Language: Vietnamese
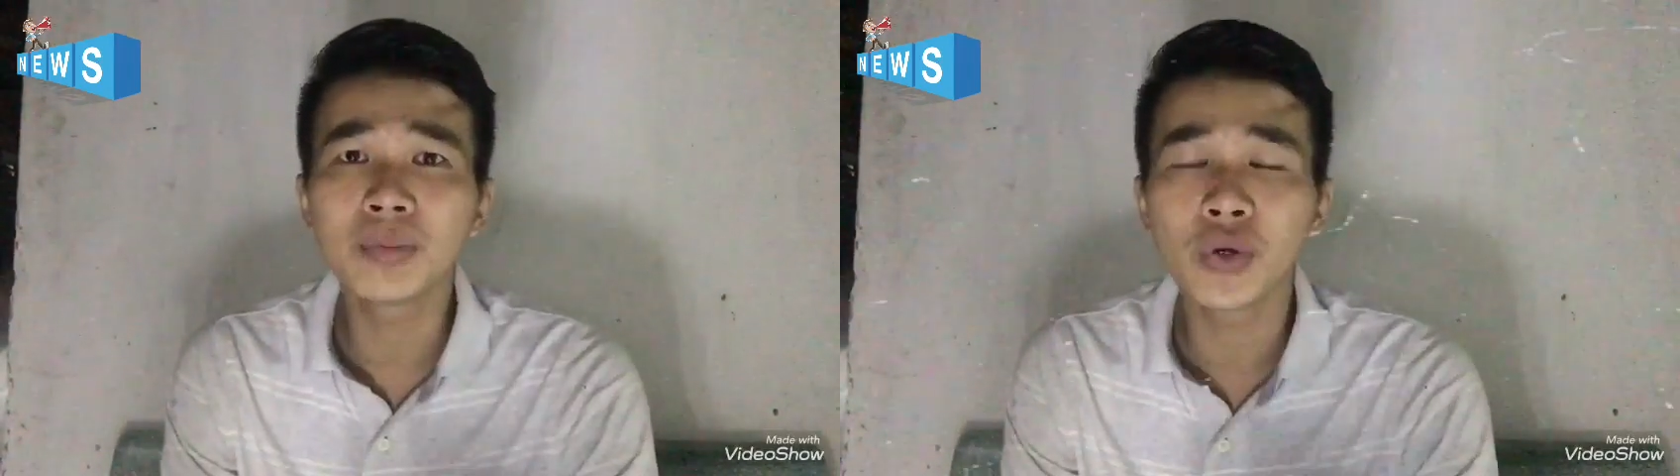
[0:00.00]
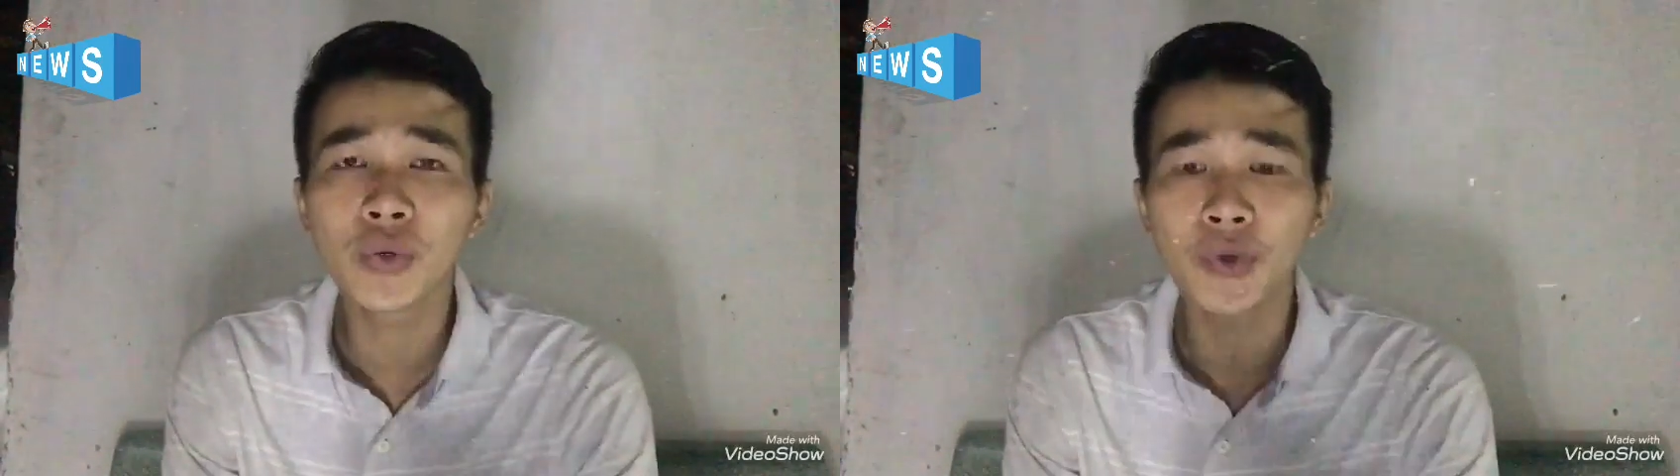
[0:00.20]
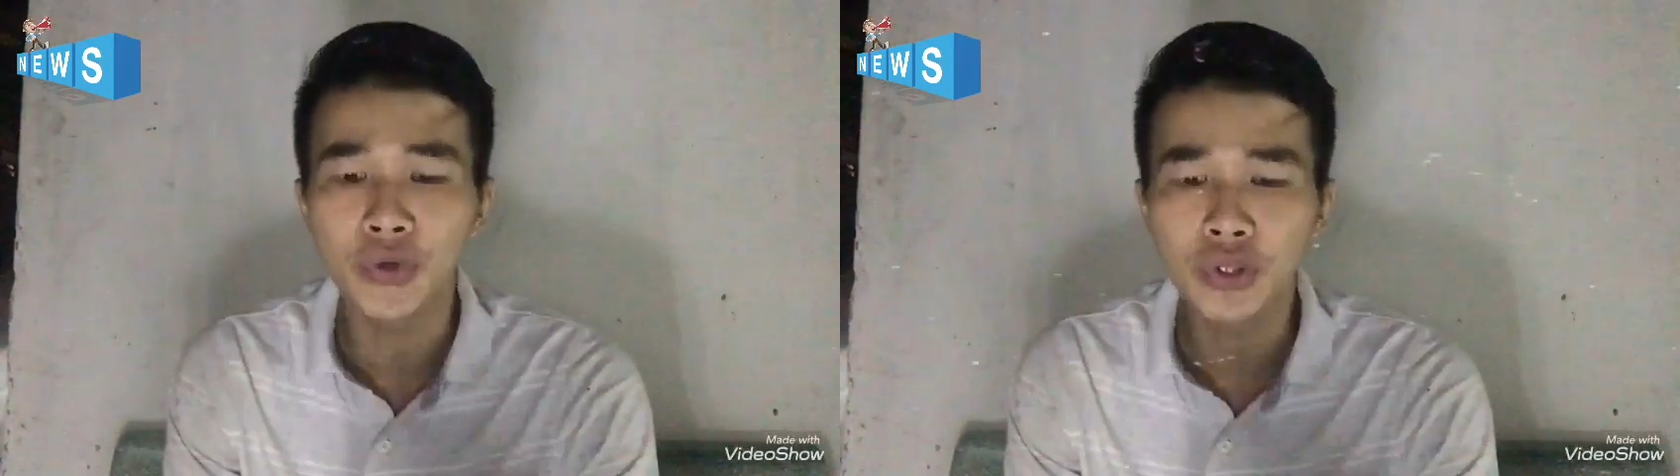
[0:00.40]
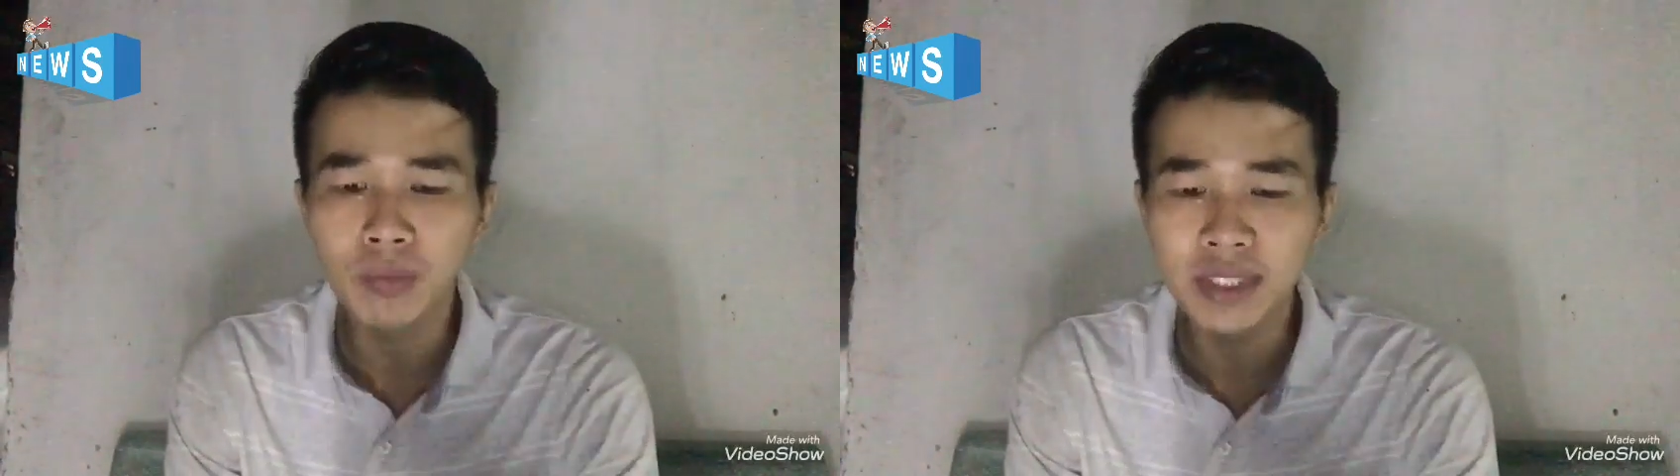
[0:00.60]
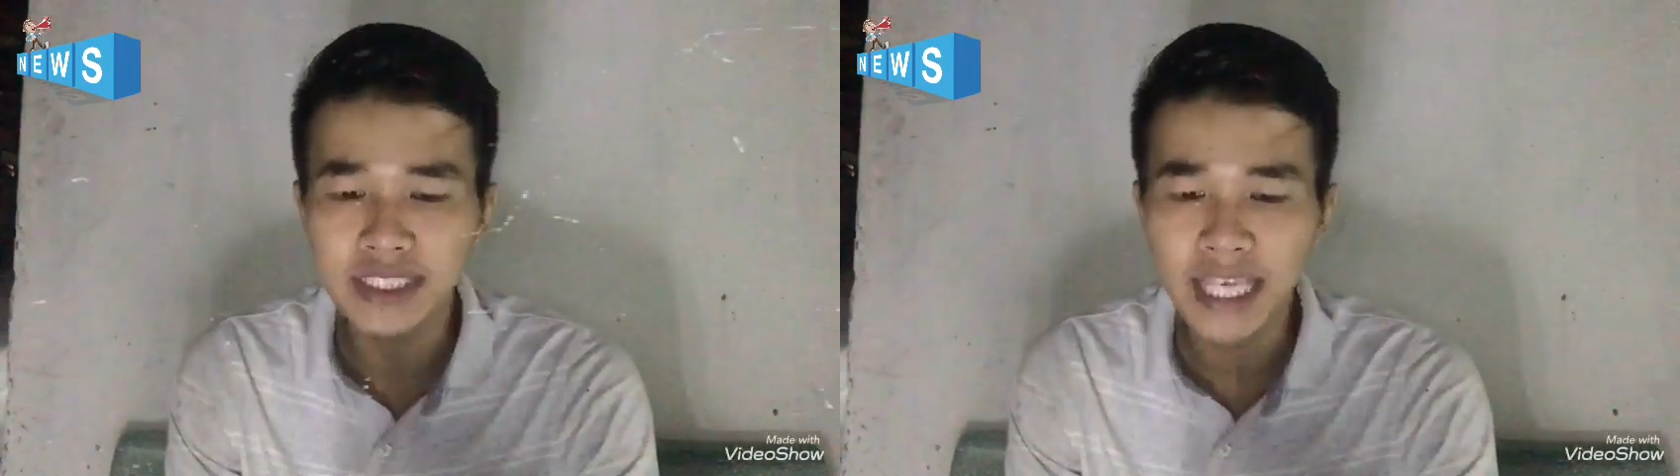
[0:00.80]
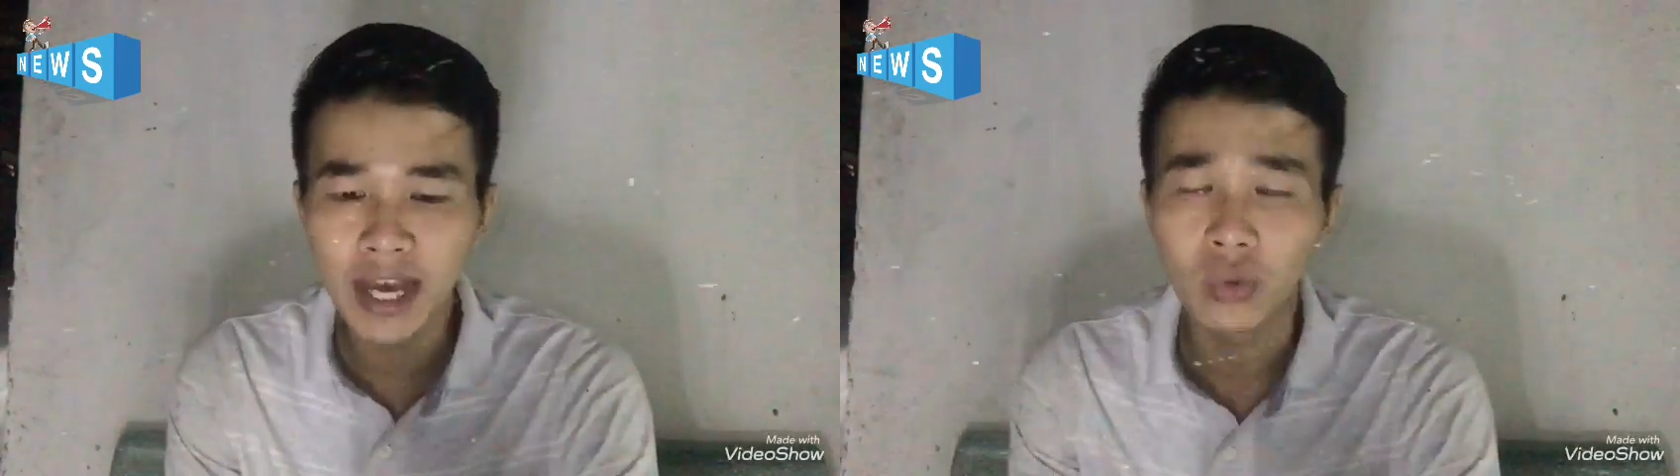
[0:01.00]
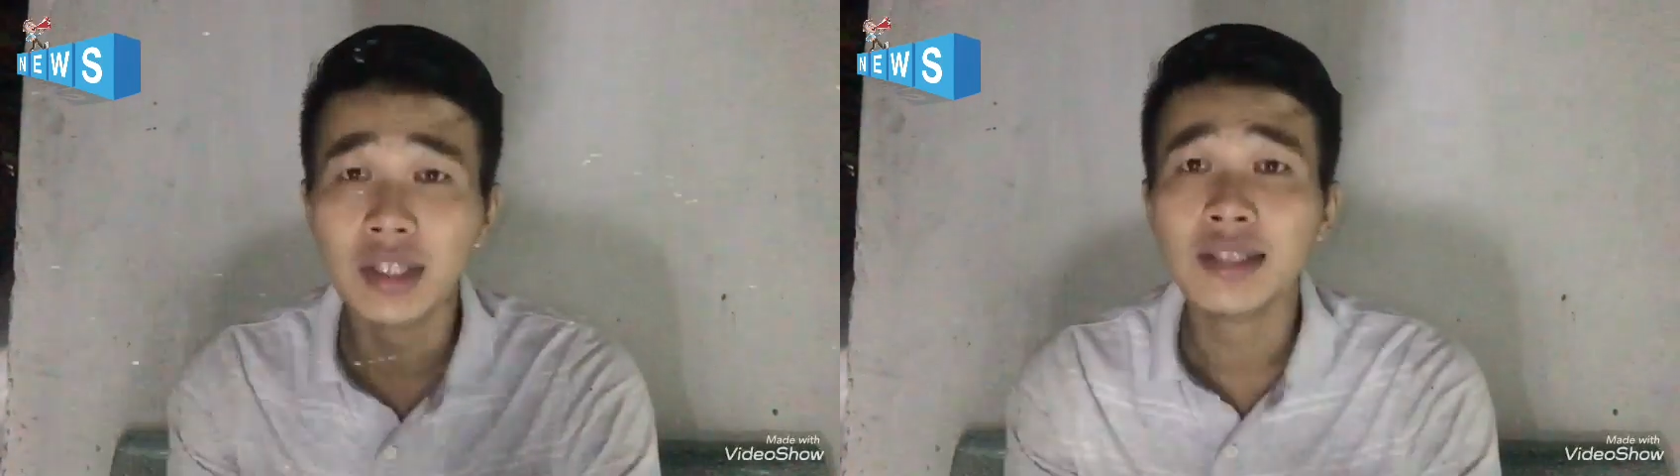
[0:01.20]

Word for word: tôi có nội dung như sau.